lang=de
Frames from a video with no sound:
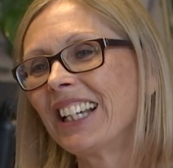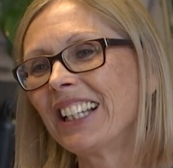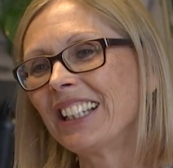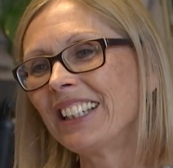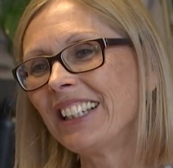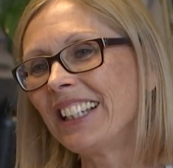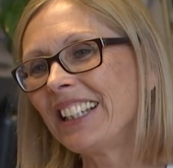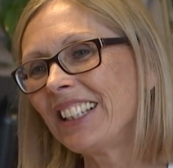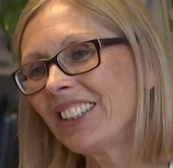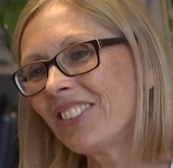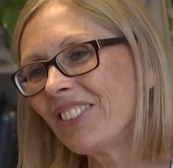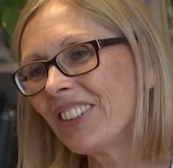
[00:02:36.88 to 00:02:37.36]

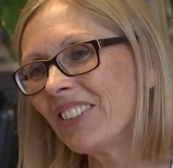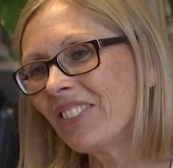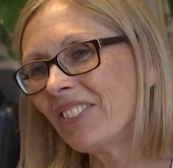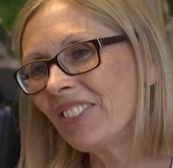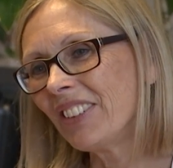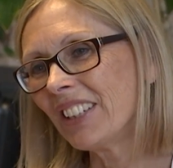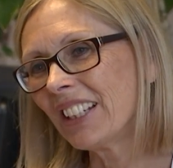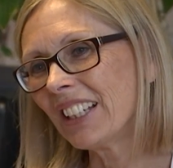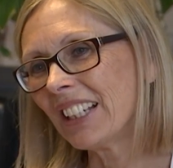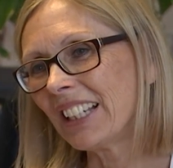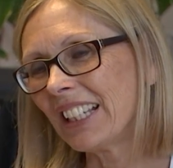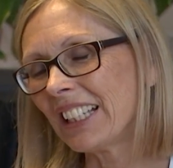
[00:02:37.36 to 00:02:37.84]
nicht, wenn
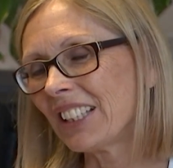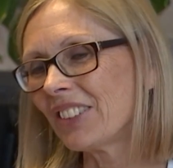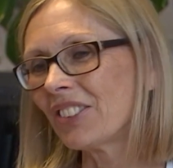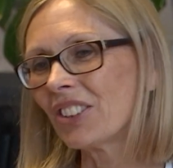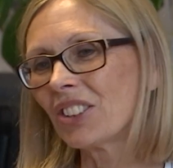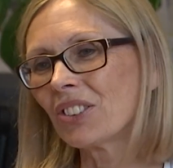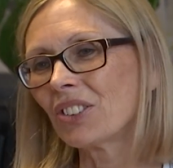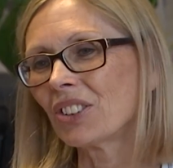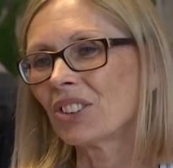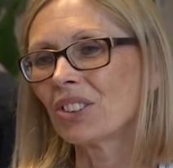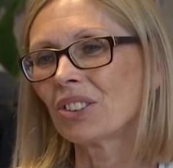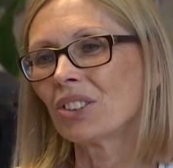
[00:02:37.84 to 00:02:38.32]
wir
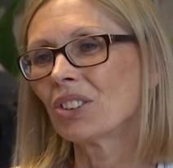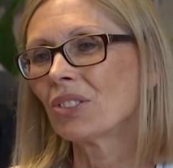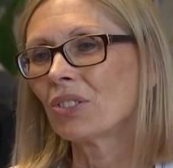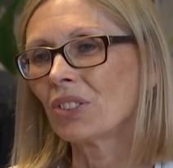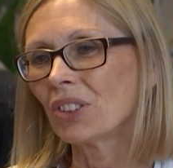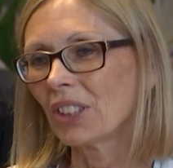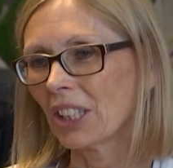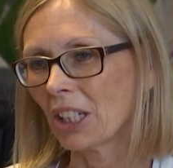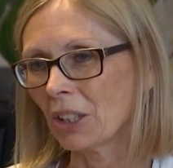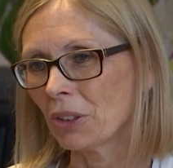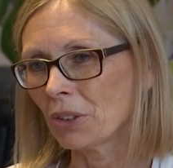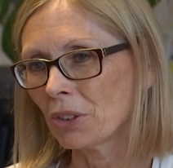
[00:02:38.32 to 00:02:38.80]
etwas, was uns
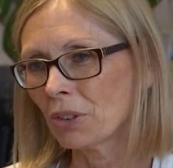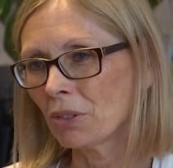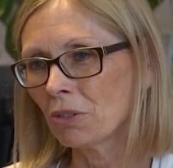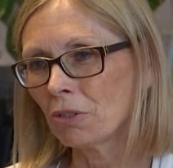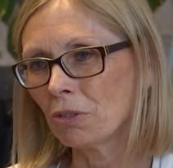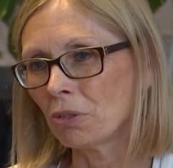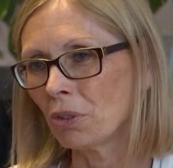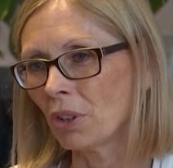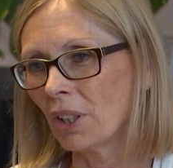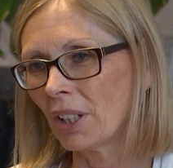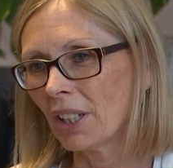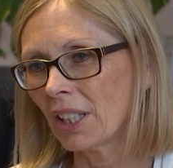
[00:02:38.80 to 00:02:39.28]
von außen
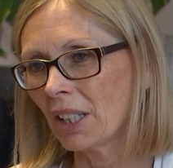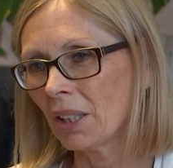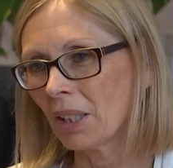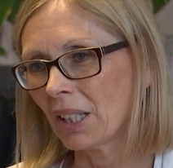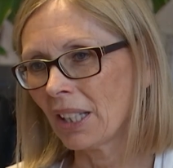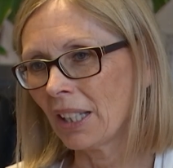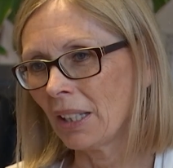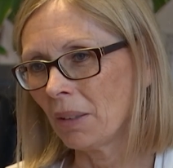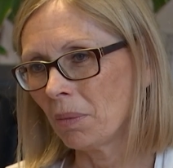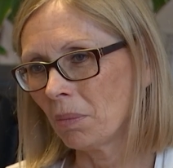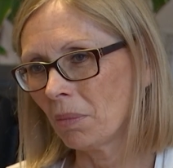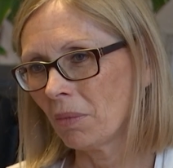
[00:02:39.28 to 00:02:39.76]

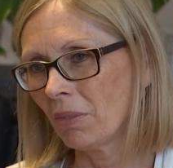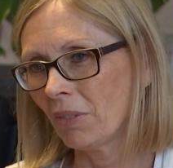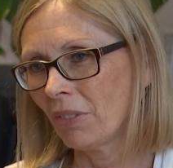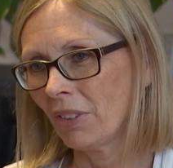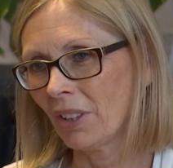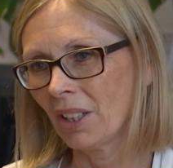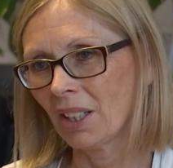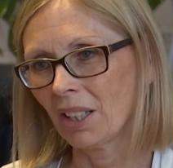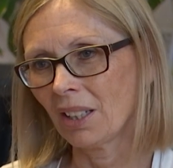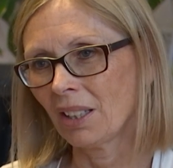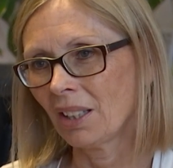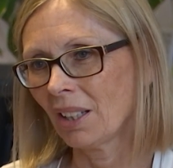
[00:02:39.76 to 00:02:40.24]
vorgegeben
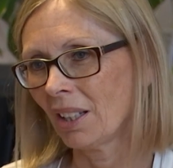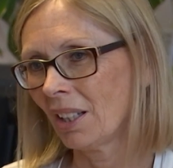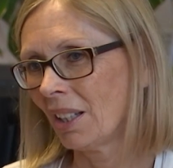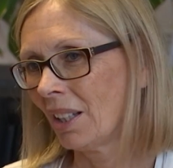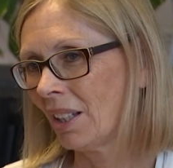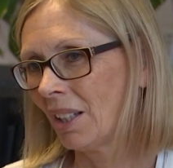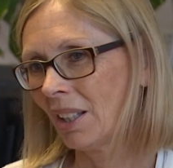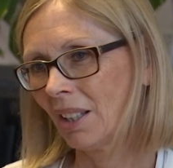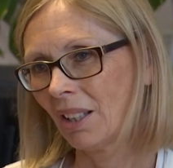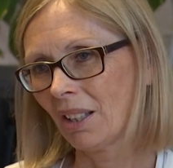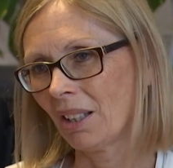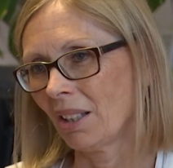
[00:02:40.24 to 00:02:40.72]
wird,
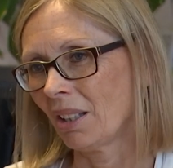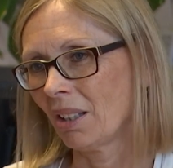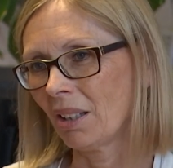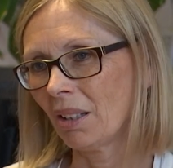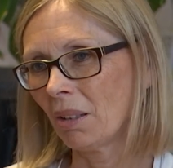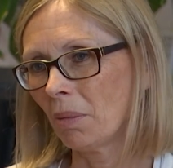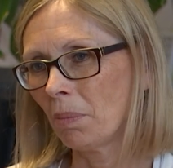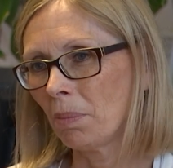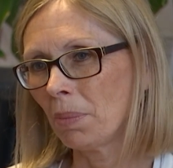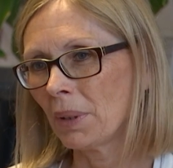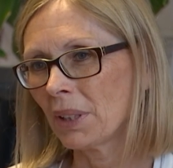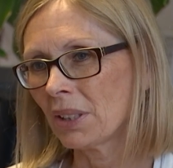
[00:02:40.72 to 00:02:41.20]
äh,
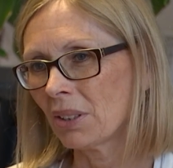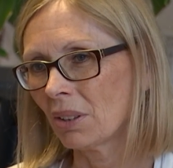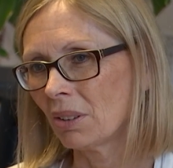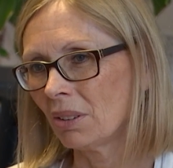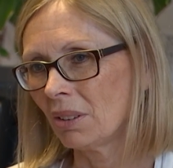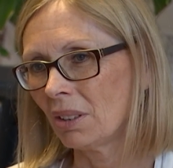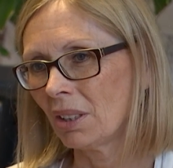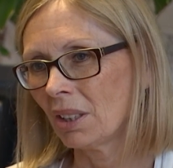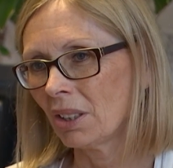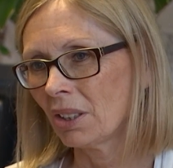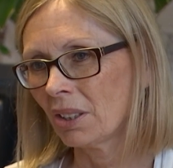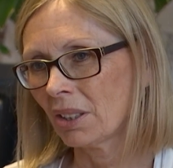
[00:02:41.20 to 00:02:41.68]

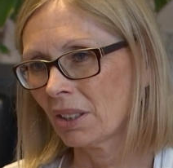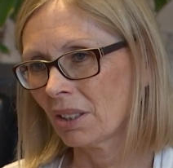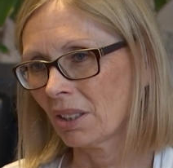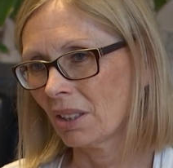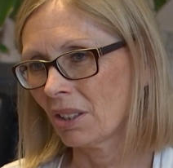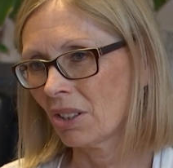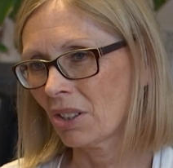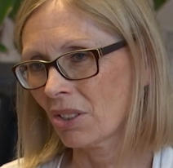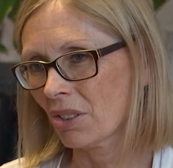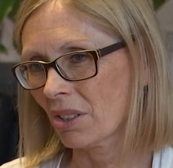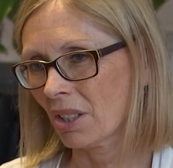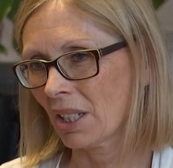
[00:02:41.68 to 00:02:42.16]
besonders
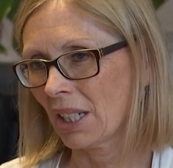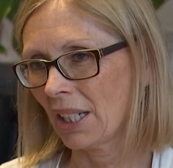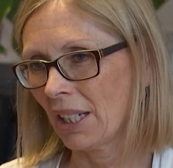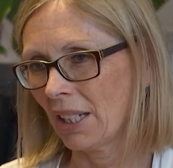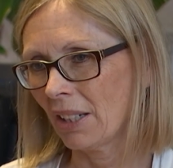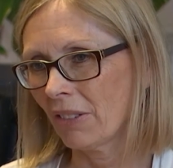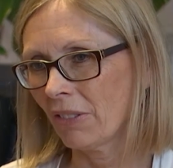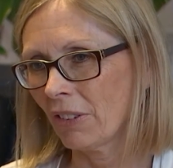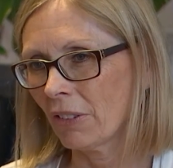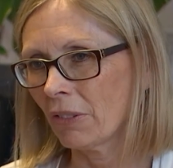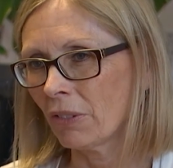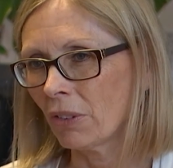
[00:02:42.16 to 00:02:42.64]

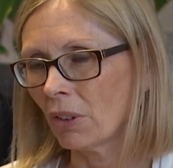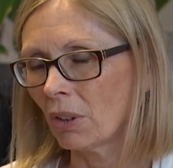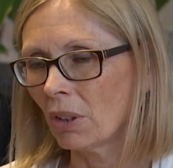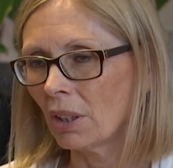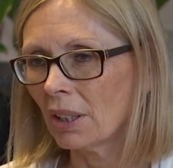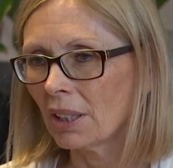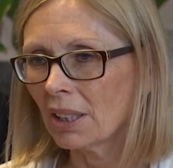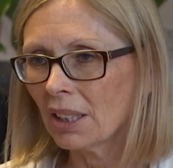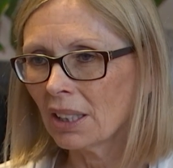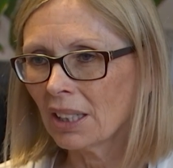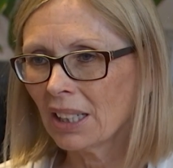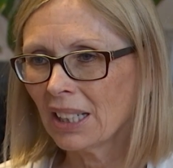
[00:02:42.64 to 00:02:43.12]
streng
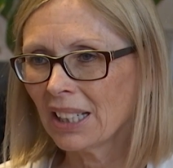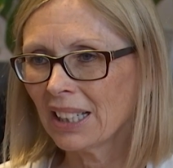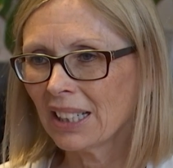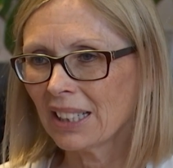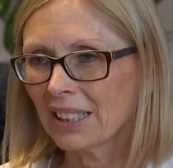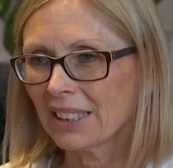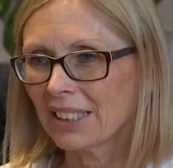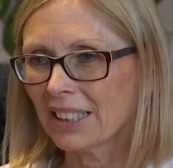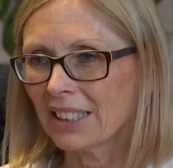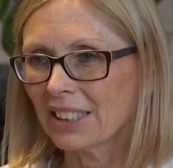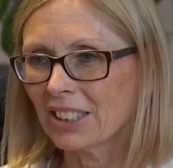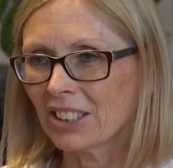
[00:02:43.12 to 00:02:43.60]
verfolgen.
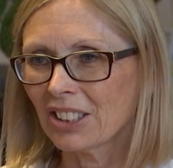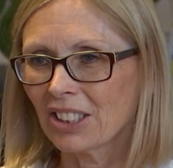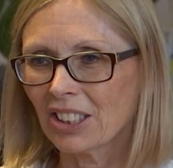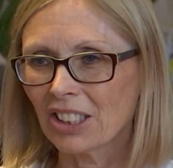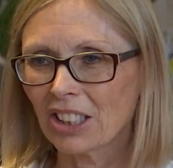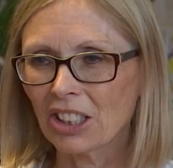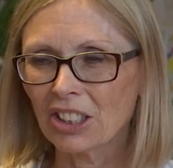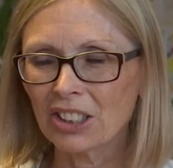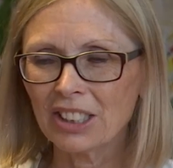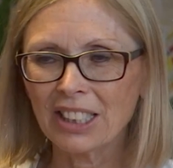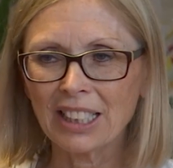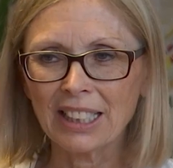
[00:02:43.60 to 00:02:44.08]
Das
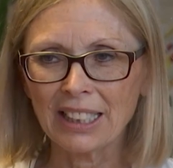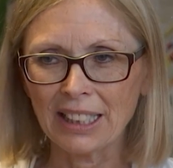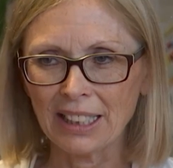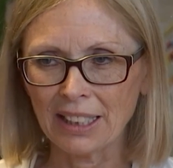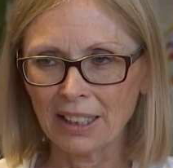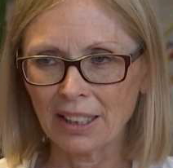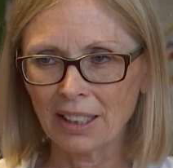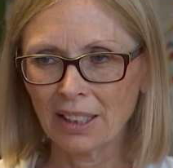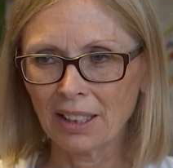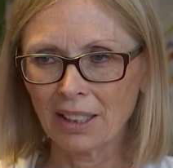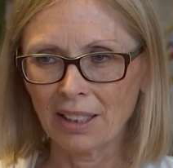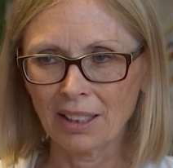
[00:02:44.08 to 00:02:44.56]
hat ja
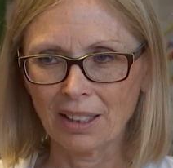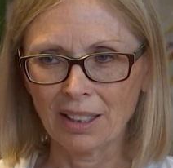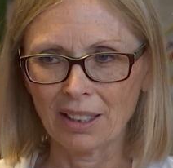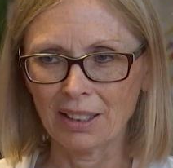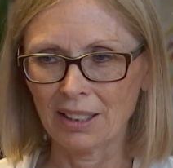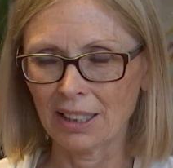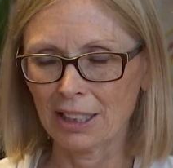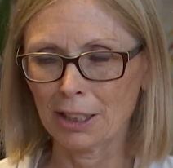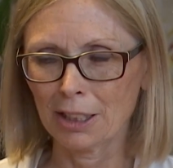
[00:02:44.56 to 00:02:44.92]
eher einen